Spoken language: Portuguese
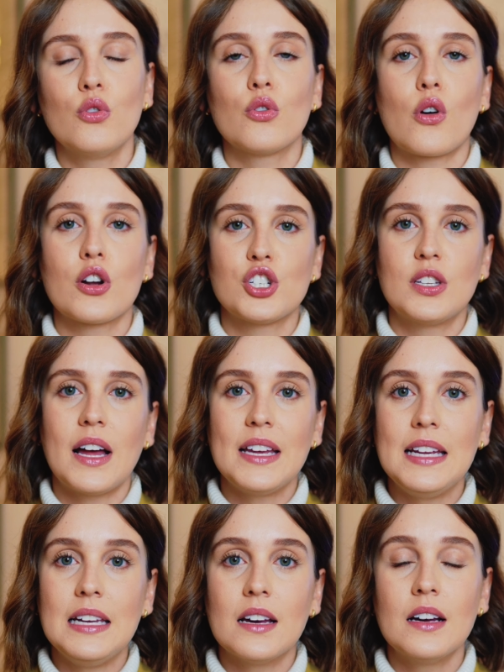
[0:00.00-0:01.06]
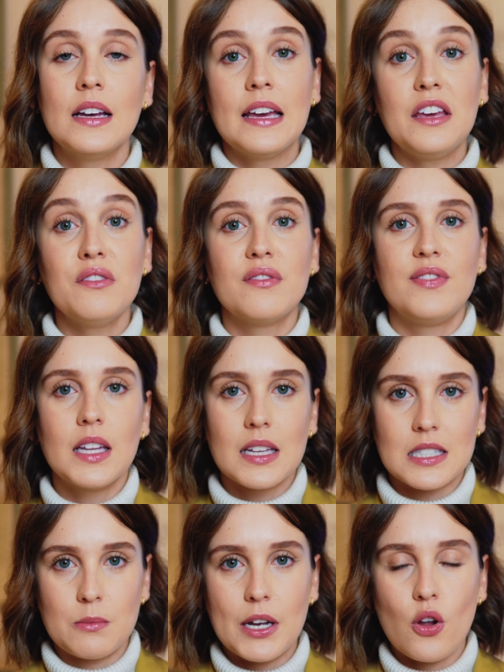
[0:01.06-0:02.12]
no norte da ilha, em
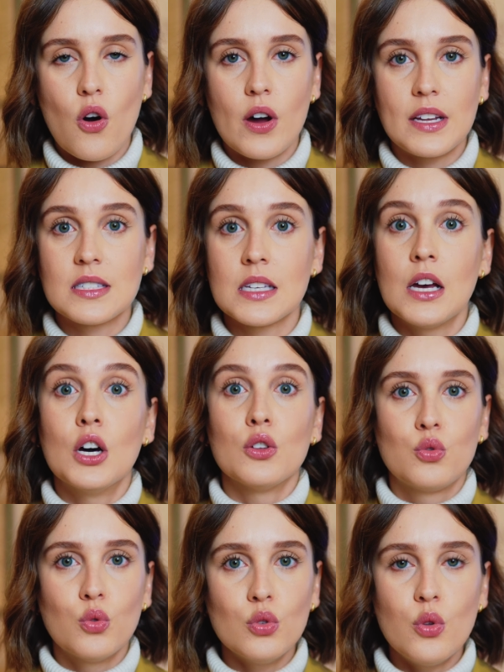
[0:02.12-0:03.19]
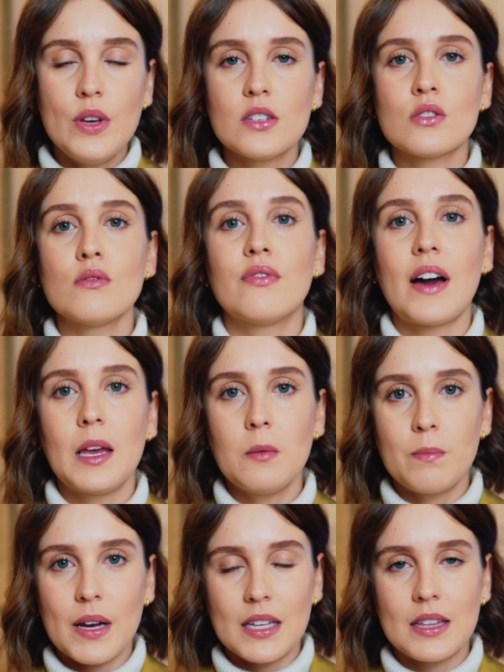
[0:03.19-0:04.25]
vilas menores, tudo isso vai
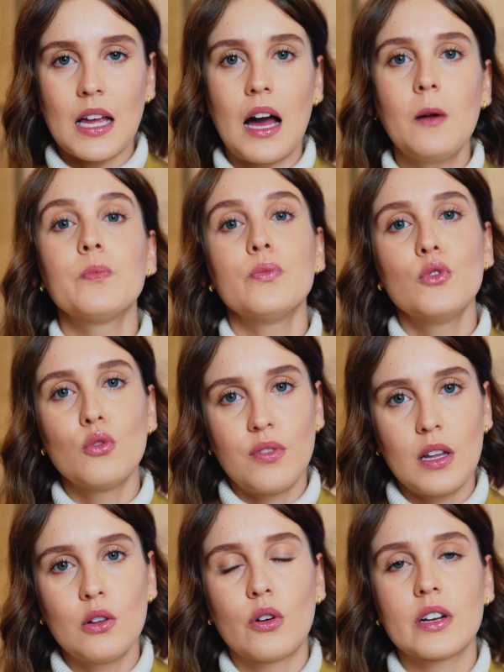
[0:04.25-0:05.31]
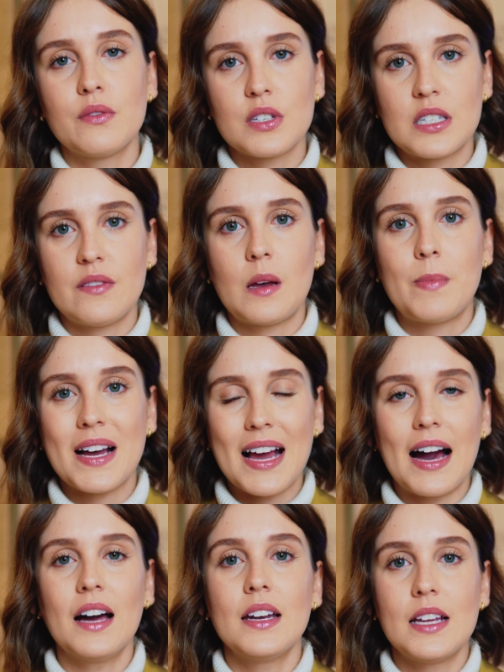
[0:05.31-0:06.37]
impactar no valor que você vai
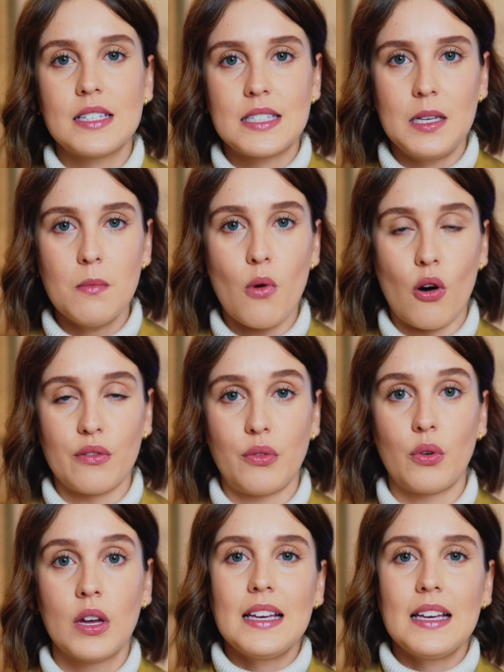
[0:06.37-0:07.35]
pagar nesse imóvel.